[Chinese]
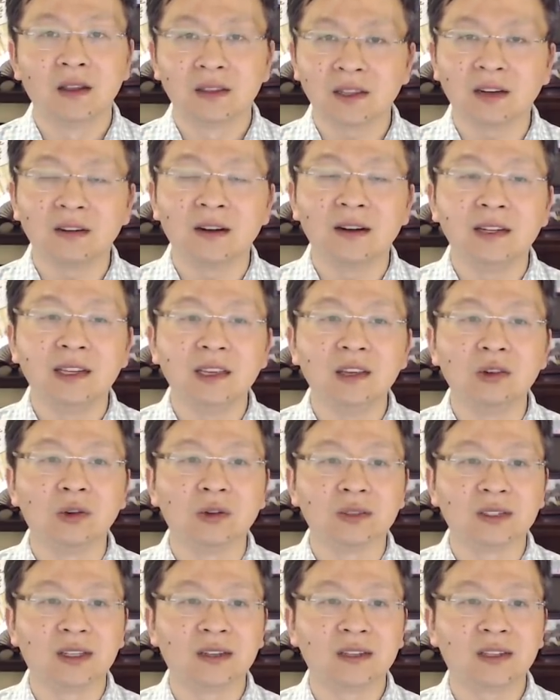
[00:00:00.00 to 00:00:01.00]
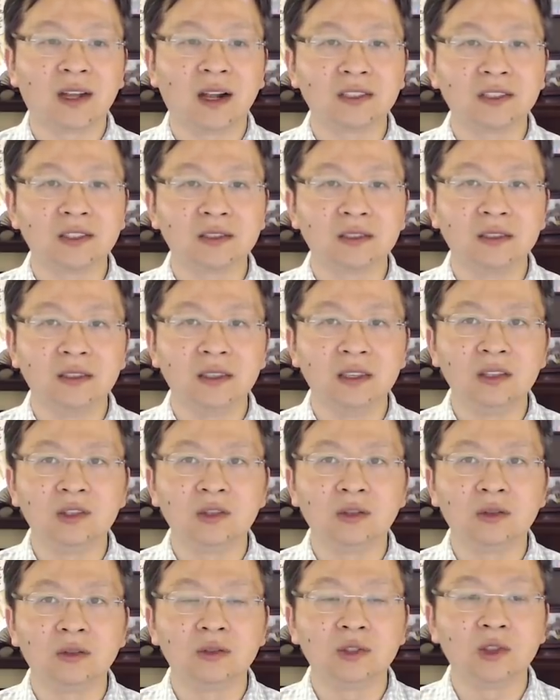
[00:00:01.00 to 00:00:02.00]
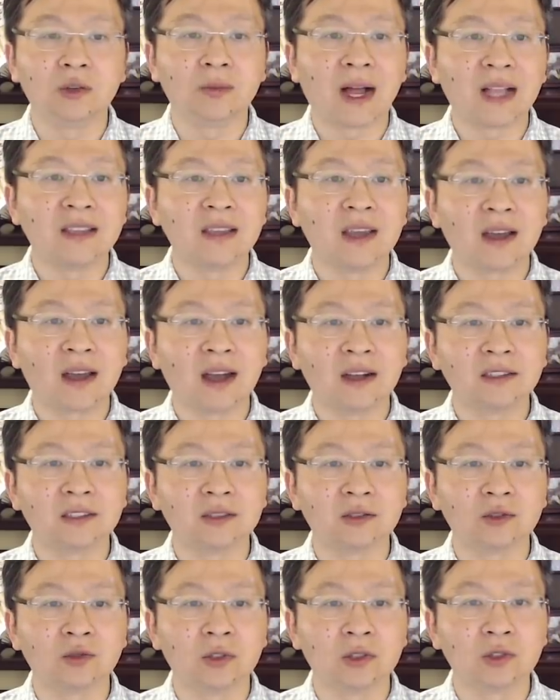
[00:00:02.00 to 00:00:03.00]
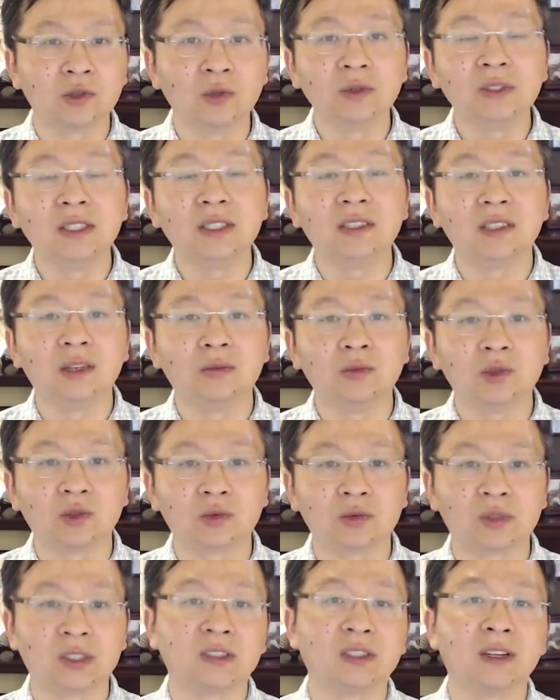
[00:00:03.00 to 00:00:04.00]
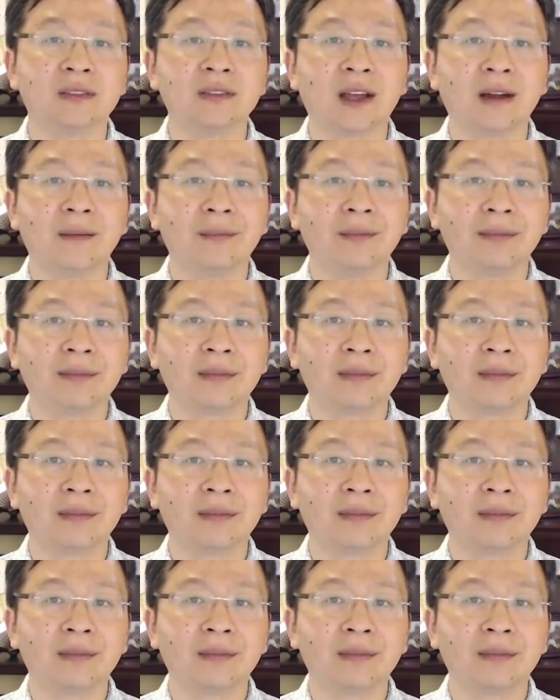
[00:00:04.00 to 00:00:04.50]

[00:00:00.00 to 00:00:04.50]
当然，李咏呢，他是一九九八年开始做综艺节目主持人的，